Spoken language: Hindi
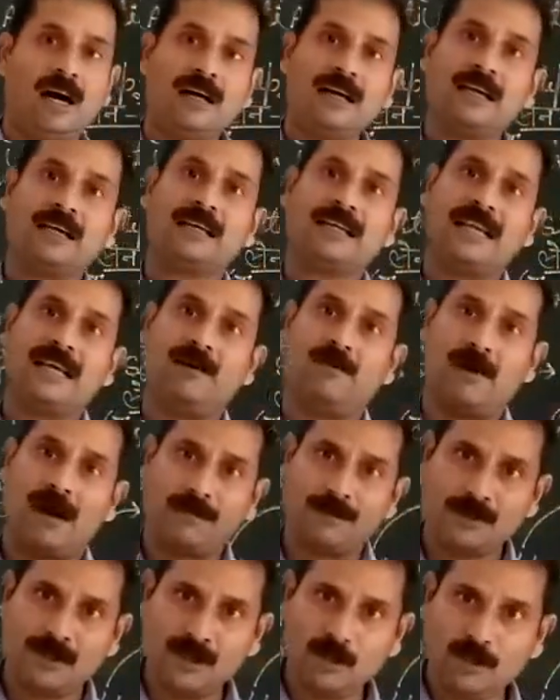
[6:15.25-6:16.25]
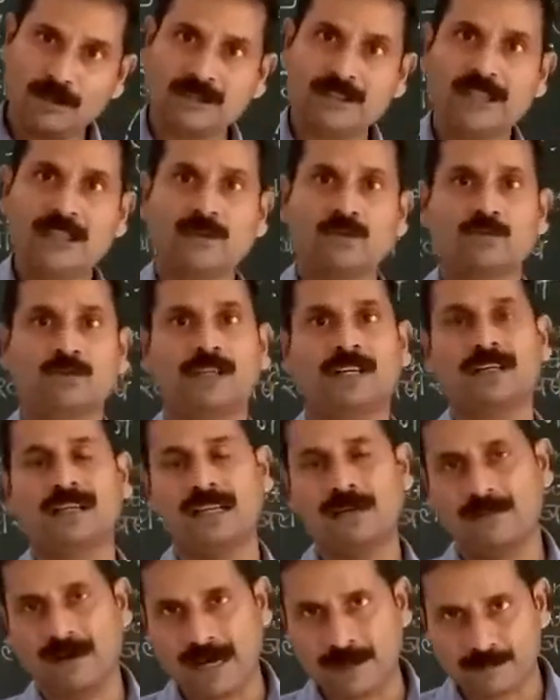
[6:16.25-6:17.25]
अगर क्रय वापसी होती है तो उसे
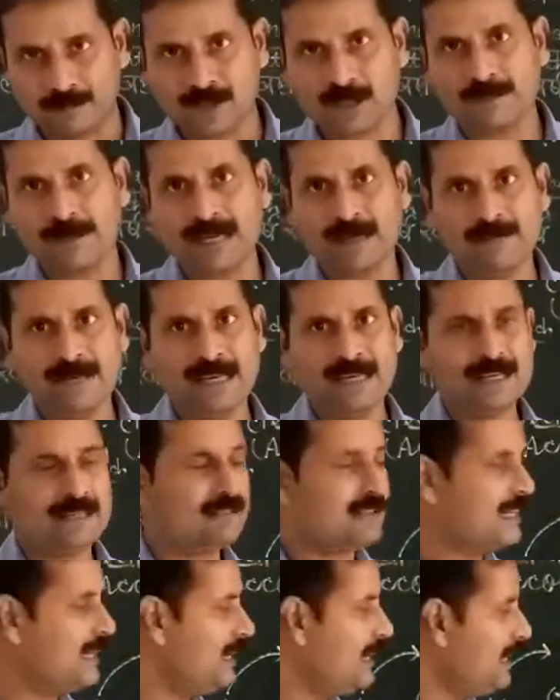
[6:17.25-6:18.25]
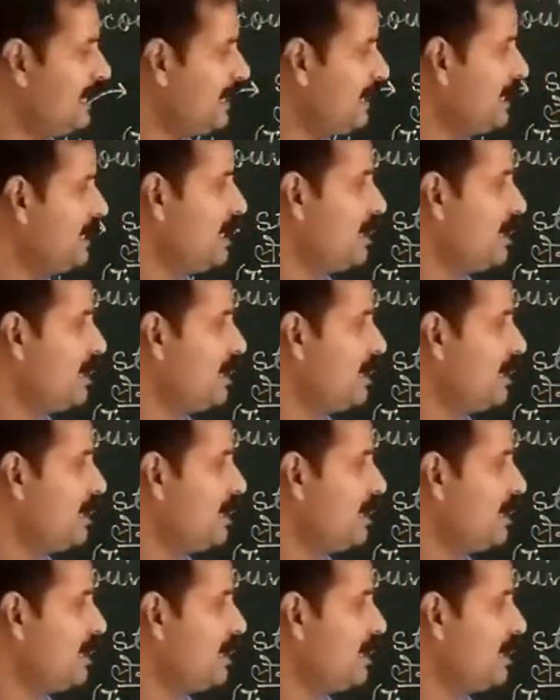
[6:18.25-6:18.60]
क्रय वापसी बही में लिखते हैं